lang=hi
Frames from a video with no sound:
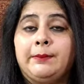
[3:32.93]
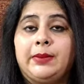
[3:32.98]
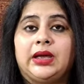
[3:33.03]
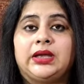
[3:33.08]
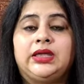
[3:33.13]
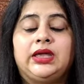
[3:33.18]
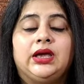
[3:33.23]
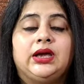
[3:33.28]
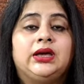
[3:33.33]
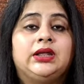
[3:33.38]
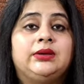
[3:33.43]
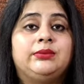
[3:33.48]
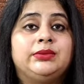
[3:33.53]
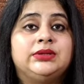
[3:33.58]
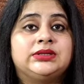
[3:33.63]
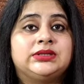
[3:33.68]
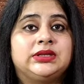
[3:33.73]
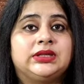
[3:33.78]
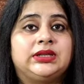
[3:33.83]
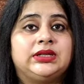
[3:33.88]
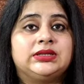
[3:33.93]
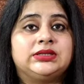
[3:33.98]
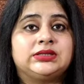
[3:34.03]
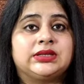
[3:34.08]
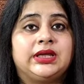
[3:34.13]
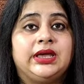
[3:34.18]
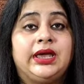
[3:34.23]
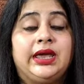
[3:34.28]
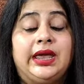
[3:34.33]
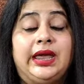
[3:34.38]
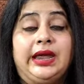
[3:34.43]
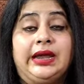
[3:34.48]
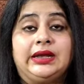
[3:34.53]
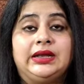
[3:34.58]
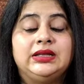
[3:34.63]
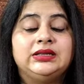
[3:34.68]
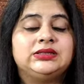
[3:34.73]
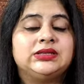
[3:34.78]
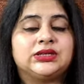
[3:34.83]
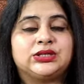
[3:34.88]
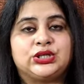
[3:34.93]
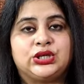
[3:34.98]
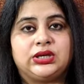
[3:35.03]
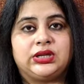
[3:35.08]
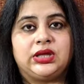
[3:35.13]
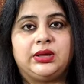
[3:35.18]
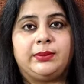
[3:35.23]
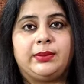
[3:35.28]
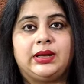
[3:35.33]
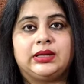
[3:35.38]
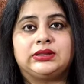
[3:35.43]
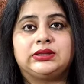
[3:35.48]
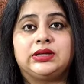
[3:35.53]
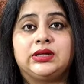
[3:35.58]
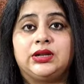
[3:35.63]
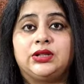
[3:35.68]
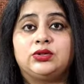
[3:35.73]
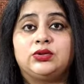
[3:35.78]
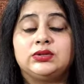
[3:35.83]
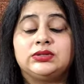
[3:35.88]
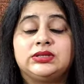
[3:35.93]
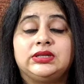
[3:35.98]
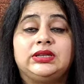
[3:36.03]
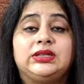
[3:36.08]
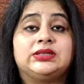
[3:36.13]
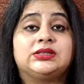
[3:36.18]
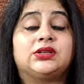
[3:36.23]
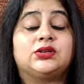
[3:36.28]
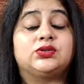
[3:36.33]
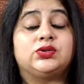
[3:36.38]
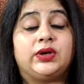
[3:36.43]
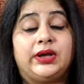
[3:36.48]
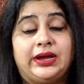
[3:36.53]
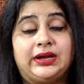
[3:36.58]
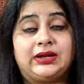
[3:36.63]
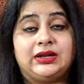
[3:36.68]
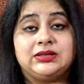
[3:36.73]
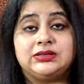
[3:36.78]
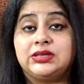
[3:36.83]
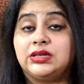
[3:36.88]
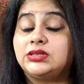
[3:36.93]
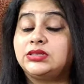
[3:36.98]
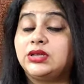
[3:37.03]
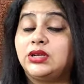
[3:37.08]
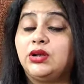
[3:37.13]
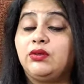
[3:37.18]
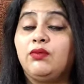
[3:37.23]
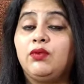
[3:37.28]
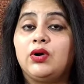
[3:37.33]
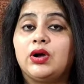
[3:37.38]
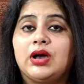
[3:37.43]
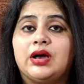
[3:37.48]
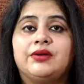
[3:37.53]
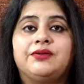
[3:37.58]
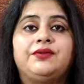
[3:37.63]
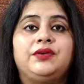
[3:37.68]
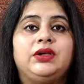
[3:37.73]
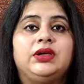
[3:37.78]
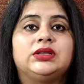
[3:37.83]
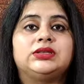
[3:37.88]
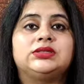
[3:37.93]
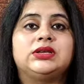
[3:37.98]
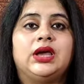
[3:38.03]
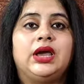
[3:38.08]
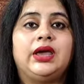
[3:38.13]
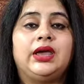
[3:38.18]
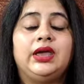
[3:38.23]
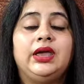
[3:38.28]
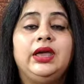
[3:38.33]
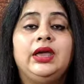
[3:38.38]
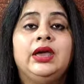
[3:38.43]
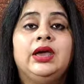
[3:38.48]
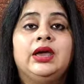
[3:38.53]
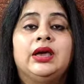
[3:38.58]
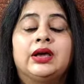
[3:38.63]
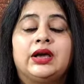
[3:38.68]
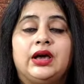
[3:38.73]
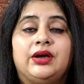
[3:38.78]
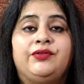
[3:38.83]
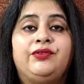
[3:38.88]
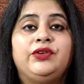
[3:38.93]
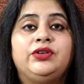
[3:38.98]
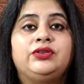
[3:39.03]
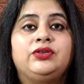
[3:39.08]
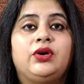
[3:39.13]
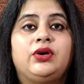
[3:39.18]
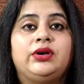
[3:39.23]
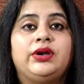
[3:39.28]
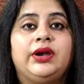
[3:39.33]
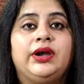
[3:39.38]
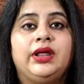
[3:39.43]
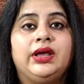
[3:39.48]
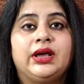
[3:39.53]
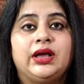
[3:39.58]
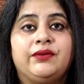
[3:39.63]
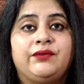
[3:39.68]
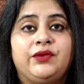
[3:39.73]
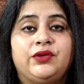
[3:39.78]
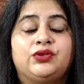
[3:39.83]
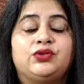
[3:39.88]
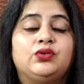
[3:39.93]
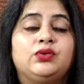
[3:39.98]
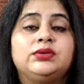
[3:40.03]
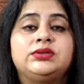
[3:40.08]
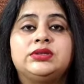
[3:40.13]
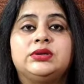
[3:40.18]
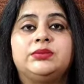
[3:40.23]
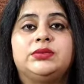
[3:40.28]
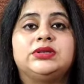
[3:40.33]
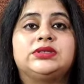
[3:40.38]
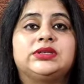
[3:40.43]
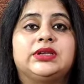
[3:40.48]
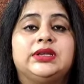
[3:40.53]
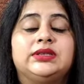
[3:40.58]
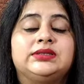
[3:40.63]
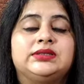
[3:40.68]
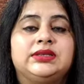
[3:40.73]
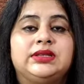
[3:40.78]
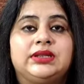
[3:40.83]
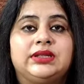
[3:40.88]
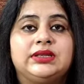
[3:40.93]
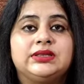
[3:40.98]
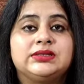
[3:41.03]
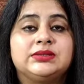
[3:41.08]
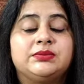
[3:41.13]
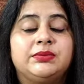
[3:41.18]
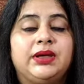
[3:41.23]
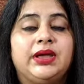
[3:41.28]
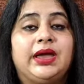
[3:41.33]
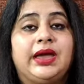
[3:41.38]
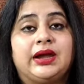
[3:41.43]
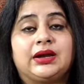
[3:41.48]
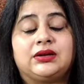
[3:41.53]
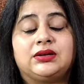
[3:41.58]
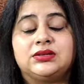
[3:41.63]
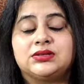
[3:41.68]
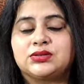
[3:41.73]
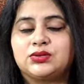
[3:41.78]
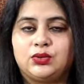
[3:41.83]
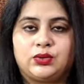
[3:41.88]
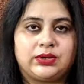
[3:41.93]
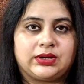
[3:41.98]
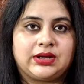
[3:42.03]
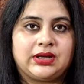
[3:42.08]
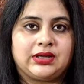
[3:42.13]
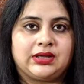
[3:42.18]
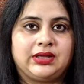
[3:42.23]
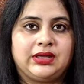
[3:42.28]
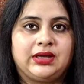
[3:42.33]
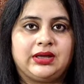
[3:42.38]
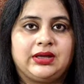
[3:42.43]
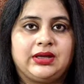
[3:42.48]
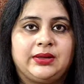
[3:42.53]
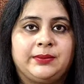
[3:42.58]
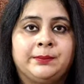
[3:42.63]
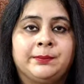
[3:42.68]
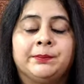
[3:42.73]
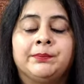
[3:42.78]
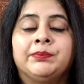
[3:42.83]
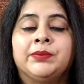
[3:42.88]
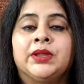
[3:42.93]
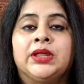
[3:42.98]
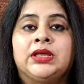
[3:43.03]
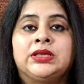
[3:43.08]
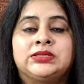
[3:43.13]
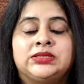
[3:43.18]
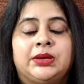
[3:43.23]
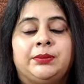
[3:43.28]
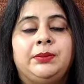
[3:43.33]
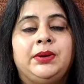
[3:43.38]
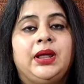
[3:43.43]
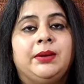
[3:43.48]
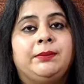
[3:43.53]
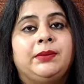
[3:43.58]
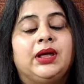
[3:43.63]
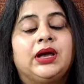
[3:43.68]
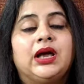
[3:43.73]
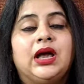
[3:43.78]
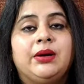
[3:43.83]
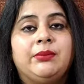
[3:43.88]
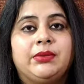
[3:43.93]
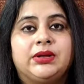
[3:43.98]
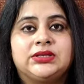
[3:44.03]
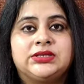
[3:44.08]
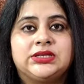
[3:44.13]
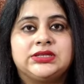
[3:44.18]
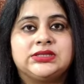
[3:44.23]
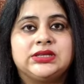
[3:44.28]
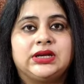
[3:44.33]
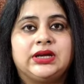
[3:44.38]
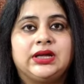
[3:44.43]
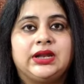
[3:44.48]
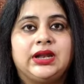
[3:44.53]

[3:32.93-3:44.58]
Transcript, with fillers: बाकी अगर हम इस सीरीज के एक्टिंग सेक्शन की बात करें तो सीरीज का जो एक्टिंग सेक्शन है वो काफी अच्छा है काफी सॉर्टेड है काफी सोच समझ के सीरीज में एक्टर्स को रखा गया है सब ने अपना काम अच्छे से